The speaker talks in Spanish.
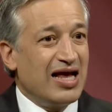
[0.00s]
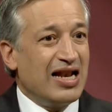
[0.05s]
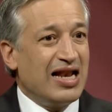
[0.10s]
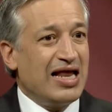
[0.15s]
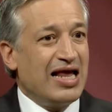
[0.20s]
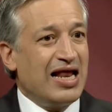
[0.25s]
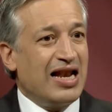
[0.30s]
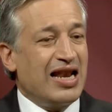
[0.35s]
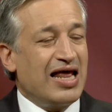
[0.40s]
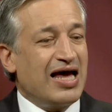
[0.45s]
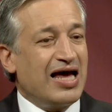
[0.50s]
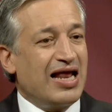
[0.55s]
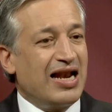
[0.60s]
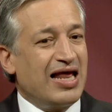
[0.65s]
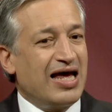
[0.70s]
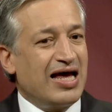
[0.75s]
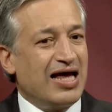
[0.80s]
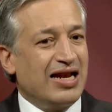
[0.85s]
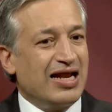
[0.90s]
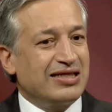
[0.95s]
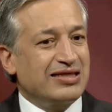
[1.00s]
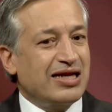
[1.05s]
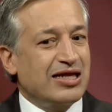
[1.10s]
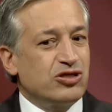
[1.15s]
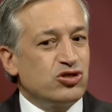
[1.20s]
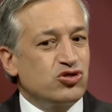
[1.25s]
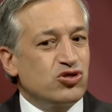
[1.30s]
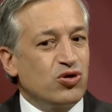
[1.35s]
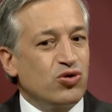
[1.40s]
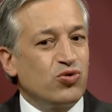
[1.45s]
La,
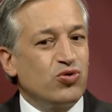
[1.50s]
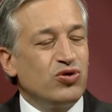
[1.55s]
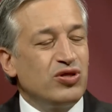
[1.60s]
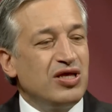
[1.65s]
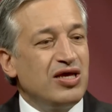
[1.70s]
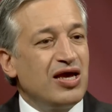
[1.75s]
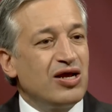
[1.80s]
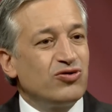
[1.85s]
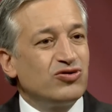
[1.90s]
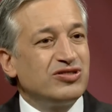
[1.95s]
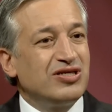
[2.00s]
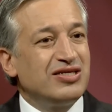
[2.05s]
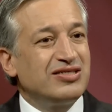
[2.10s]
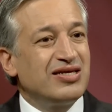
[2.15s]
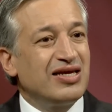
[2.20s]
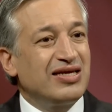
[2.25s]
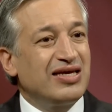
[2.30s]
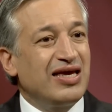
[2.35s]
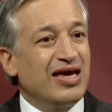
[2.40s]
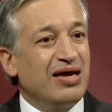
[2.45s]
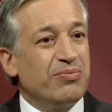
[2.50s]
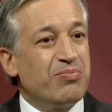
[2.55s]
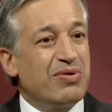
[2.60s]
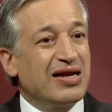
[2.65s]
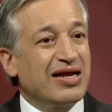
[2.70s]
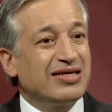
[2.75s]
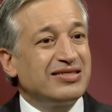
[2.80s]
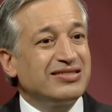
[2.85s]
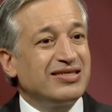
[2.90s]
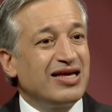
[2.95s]
tradición judía nos dice que
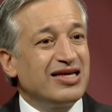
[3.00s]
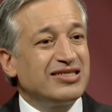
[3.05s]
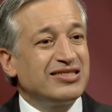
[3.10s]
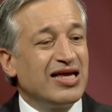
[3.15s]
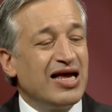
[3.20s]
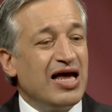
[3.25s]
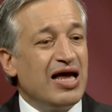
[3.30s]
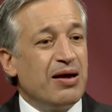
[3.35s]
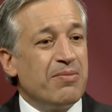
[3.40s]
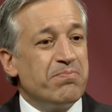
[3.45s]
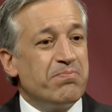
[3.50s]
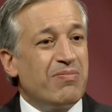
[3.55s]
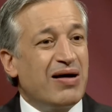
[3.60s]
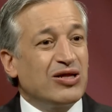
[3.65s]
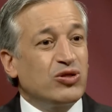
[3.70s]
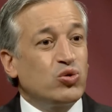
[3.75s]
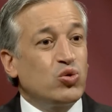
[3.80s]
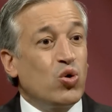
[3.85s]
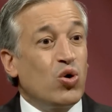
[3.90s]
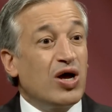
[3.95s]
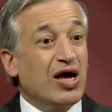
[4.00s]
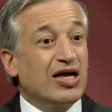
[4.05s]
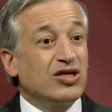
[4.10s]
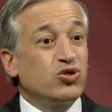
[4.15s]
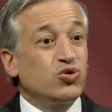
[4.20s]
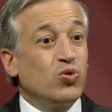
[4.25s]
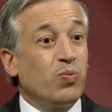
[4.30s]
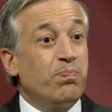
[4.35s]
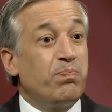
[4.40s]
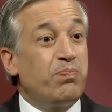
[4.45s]
Manasés mató a
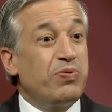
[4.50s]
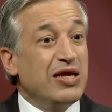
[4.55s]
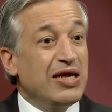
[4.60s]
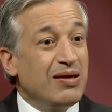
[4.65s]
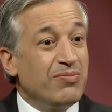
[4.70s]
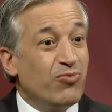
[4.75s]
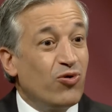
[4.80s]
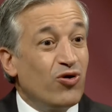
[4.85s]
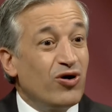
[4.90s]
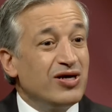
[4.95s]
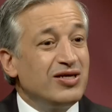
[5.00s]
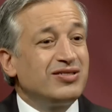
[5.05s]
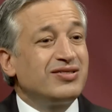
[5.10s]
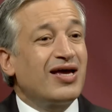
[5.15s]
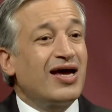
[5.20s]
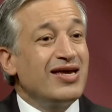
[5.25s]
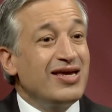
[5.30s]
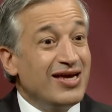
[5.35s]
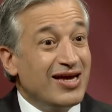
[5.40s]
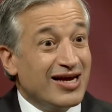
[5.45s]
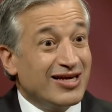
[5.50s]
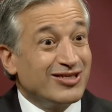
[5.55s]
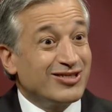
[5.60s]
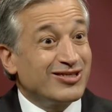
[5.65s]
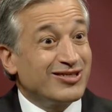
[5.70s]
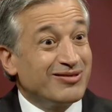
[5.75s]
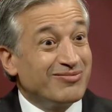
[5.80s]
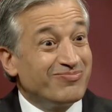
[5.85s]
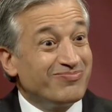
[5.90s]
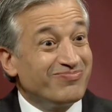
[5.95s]
su primo
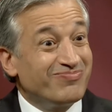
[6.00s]
Isaías,